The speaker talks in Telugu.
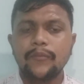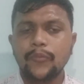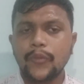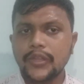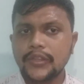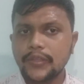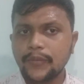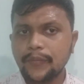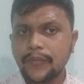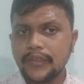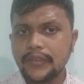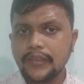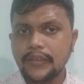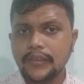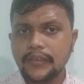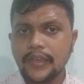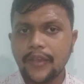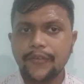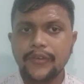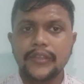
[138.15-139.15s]
మొత్తం మీద
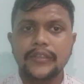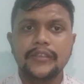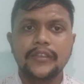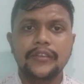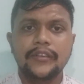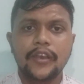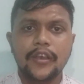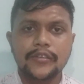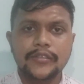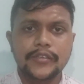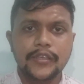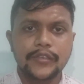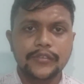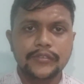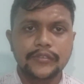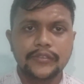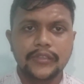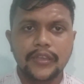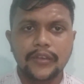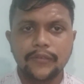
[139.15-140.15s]
ఎవరైతే టాస్
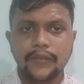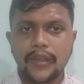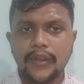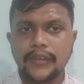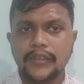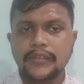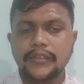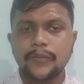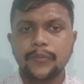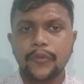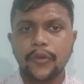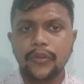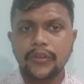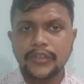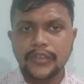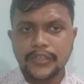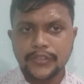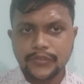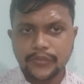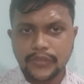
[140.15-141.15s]
గెలుస్తున్నారో వాళ్ళైతే
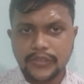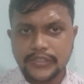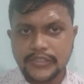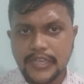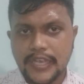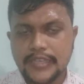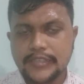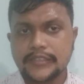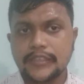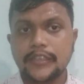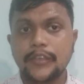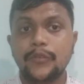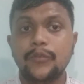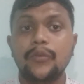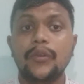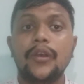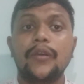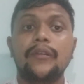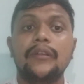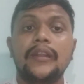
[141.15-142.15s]
బౌలింగ్ ఎంచుకునే ఛాన్స్
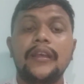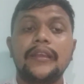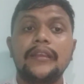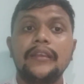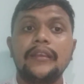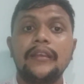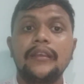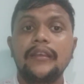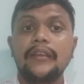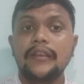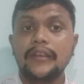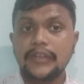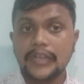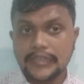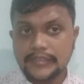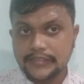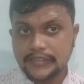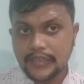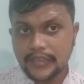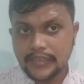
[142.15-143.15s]
ఎక్కువగా ఉన్నాయి
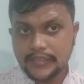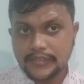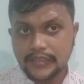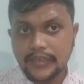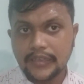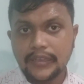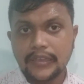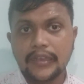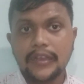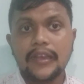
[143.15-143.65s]
ఖచ్చితంగా సరే